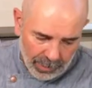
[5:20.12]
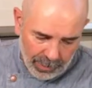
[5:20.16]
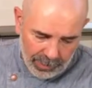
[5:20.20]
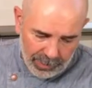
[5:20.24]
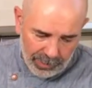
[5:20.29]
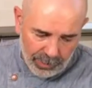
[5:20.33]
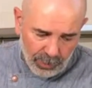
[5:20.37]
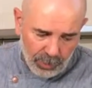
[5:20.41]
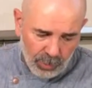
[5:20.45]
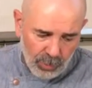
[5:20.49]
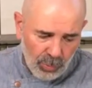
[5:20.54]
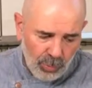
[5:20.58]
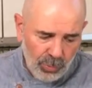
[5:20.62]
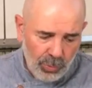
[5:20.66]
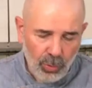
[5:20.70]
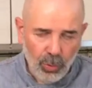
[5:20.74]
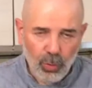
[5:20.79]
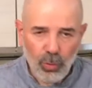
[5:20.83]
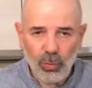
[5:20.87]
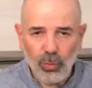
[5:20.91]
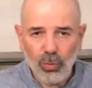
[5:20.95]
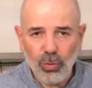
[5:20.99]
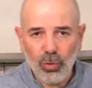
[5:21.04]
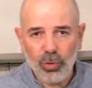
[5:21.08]
eh, di solito
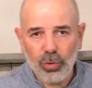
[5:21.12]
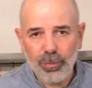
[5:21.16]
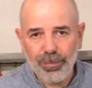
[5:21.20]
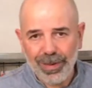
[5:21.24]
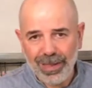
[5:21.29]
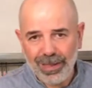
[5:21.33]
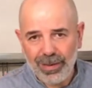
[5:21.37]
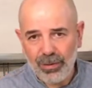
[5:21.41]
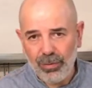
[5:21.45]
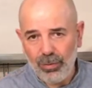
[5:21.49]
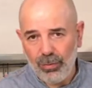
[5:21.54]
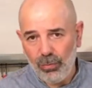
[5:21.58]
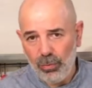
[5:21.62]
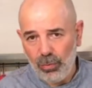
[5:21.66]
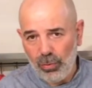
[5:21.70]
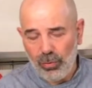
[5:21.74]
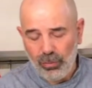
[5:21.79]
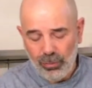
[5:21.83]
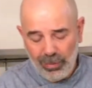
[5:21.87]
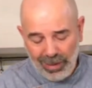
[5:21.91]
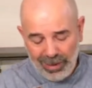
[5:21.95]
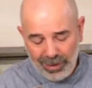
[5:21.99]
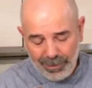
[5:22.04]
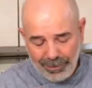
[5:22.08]
uso uno spazzo,
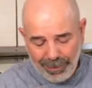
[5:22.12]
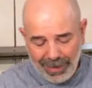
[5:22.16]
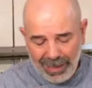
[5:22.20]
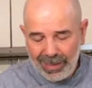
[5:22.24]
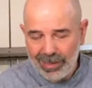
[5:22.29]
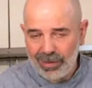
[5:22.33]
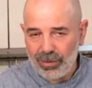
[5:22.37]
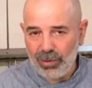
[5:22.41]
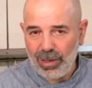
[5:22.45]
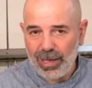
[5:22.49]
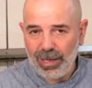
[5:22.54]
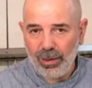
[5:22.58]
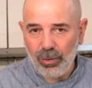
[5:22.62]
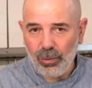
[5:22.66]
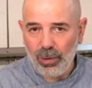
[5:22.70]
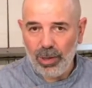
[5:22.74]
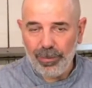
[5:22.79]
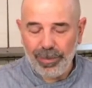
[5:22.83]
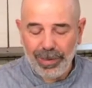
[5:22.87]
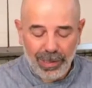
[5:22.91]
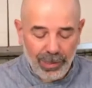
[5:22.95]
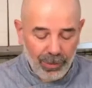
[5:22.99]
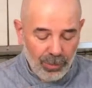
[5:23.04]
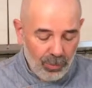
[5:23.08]
uno, una spazzola,
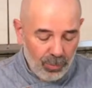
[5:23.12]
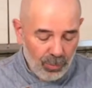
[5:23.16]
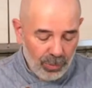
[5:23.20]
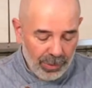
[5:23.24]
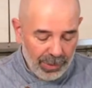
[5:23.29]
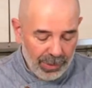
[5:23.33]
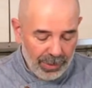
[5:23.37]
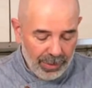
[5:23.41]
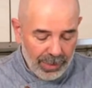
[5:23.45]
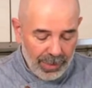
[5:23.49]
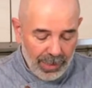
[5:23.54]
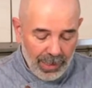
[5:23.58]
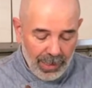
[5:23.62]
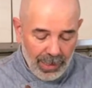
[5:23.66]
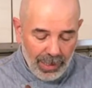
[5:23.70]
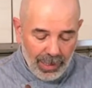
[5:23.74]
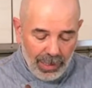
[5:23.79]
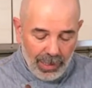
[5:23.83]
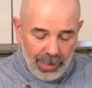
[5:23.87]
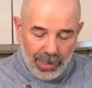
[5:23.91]
anche quelle per le unghie,